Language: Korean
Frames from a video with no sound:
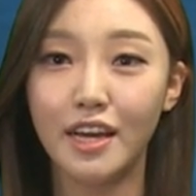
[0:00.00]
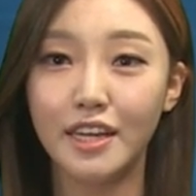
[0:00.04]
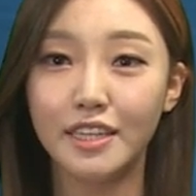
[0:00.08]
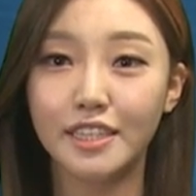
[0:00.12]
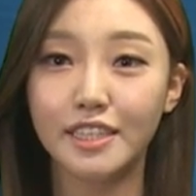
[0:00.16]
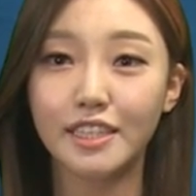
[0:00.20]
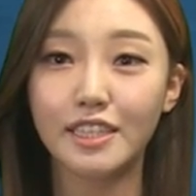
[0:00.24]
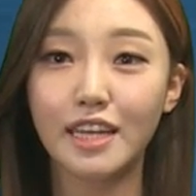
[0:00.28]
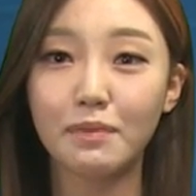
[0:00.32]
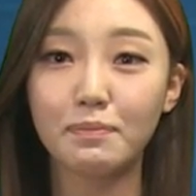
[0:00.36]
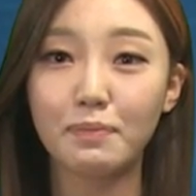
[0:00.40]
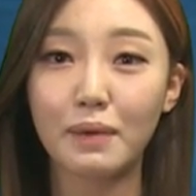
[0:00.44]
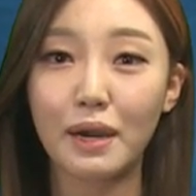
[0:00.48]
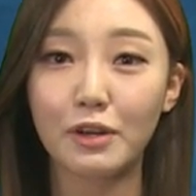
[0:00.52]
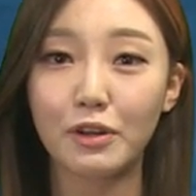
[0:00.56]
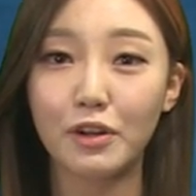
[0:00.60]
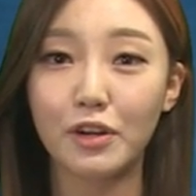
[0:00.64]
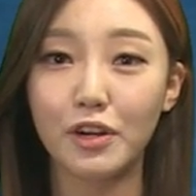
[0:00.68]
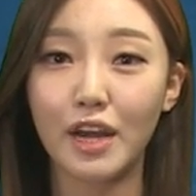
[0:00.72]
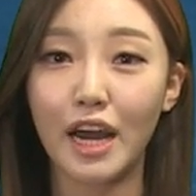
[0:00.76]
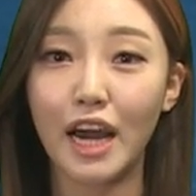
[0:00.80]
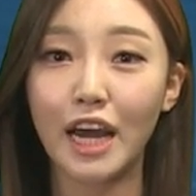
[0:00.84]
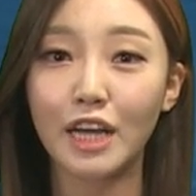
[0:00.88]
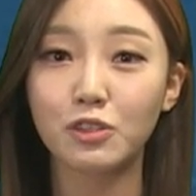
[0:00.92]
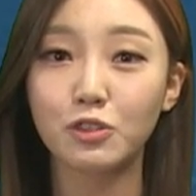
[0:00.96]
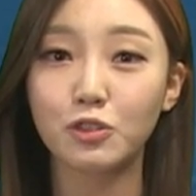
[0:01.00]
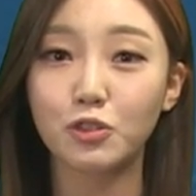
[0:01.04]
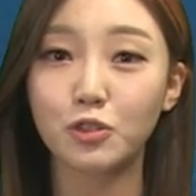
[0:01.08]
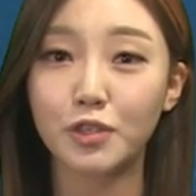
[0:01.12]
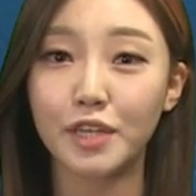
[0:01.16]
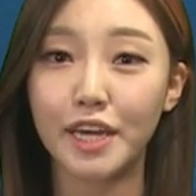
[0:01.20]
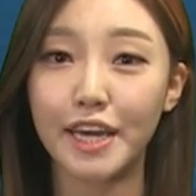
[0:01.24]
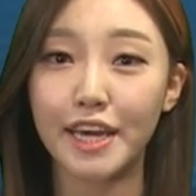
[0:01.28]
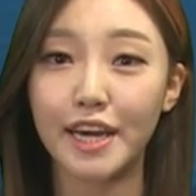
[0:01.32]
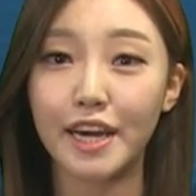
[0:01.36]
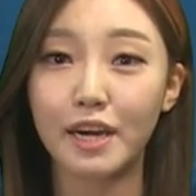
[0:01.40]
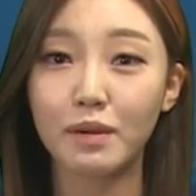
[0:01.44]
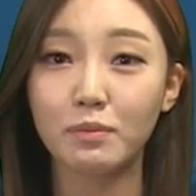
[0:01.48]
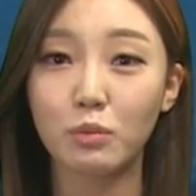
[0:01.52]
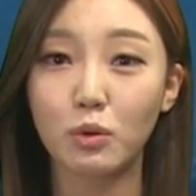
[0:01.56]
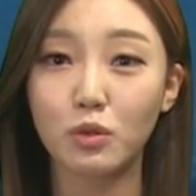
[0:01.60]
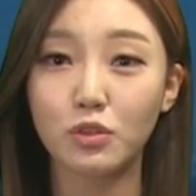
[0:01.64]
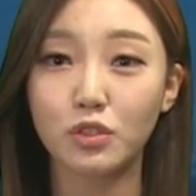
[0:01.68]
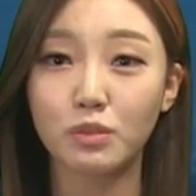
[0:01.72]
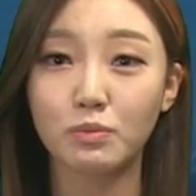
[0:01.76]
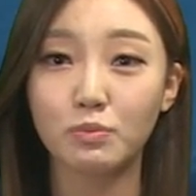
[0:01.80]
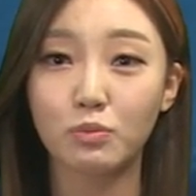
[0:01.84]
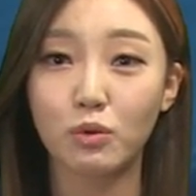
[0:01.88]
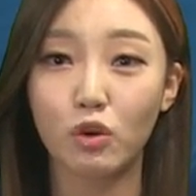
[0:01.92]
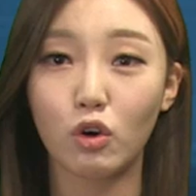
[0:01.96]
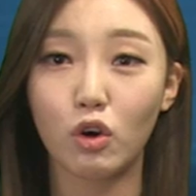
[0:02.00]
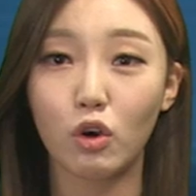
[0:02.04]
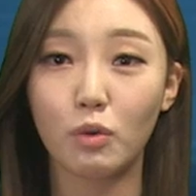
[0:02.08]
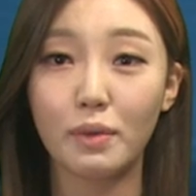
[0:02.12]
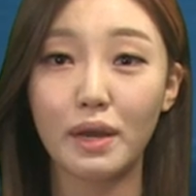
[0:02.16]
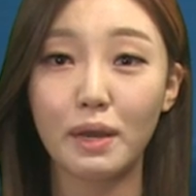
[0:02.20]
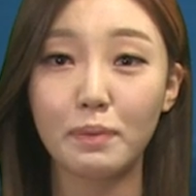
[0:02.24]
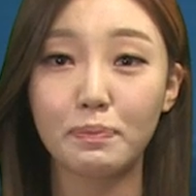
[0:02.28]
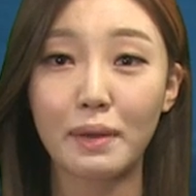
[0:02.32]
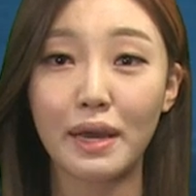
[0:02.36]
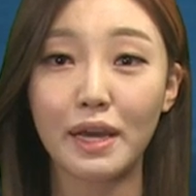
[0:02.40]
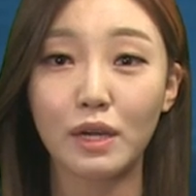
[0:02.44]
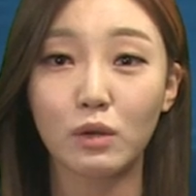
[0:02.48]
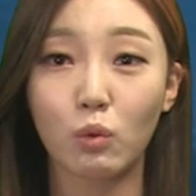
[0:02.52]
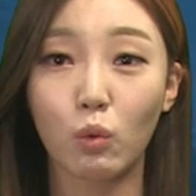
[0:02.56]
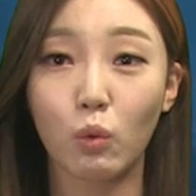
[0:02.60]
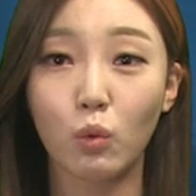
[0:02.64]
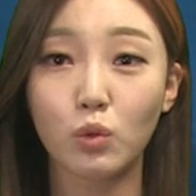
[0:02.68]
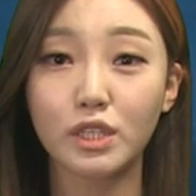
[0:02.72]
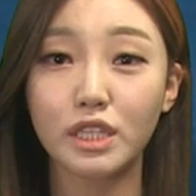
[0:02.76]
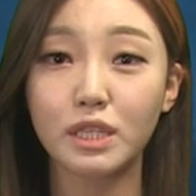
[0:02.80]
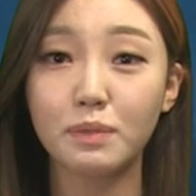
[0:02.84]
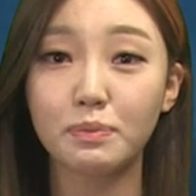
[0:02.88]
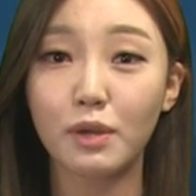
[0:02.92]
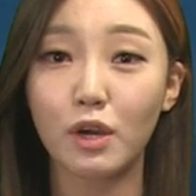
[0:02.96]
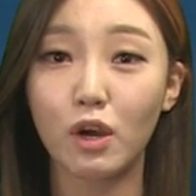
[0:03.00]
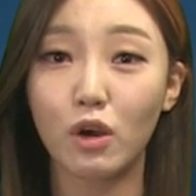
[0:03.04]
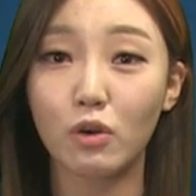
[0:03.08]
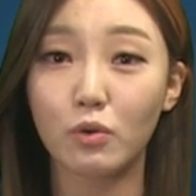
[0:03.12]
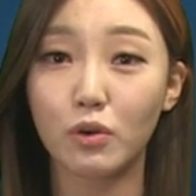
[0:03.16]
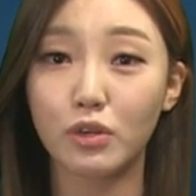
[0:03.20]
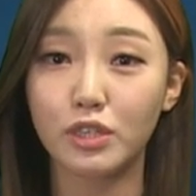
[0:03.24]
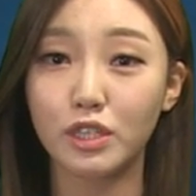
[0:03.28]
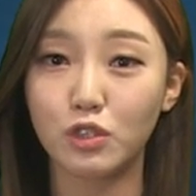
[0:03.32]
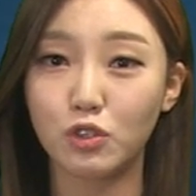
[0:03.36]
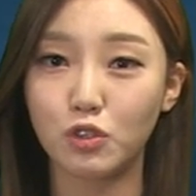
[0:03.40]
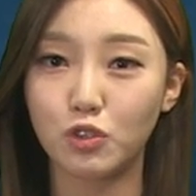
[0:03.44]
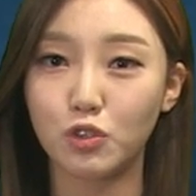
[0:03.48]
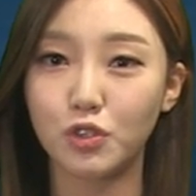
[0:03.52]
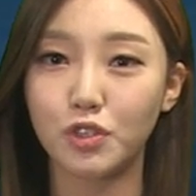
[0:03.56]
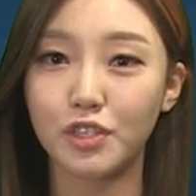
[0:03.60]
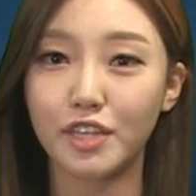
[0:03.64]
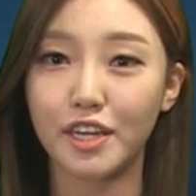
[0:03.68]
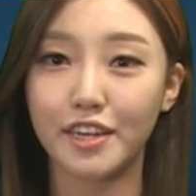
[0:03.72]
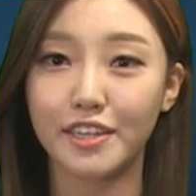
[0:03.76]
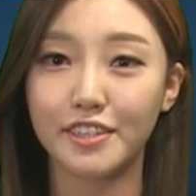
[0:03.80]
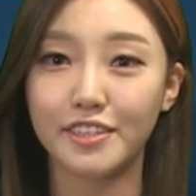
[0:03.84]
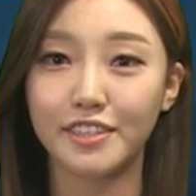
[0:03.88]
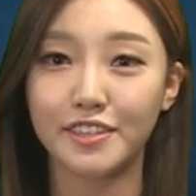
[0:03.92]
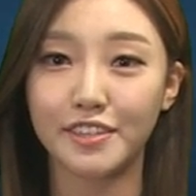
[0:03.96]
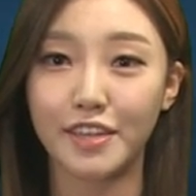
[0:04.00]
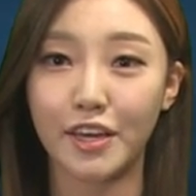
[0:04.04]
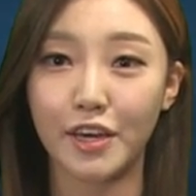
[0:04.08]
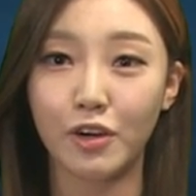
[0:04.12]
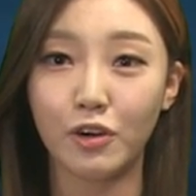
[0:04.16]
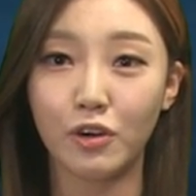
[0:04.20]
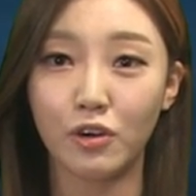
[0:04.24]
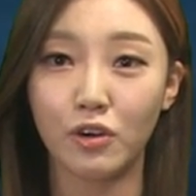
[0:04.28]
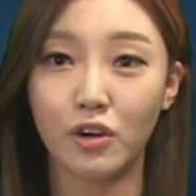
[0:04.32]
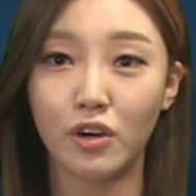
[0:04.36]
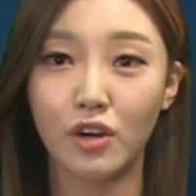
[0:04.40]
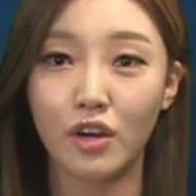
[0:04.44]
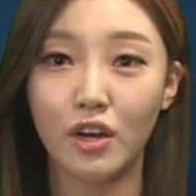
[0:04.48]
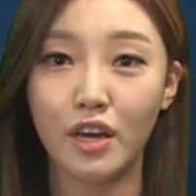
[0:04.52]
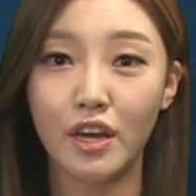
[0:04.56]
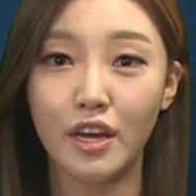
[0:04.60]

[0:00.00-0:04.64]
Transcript: 지난 팔월 한국해양보증보험에 백오십여억 원을 출자했는데요.